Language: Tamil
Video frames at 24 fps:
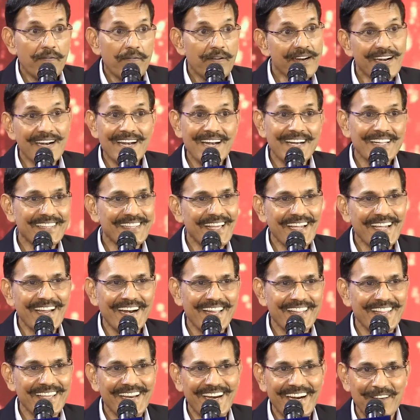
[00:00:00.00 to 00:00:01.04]
அவர்கள்
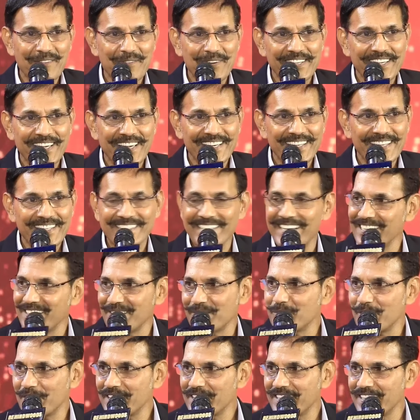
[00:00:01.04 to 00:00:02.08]
தங்களது கடமையை
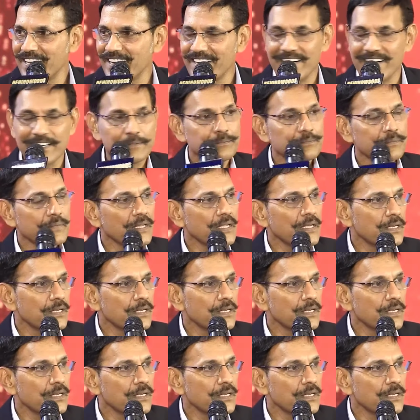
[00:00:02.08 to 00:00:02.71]
செய்து முடித்தார்கள்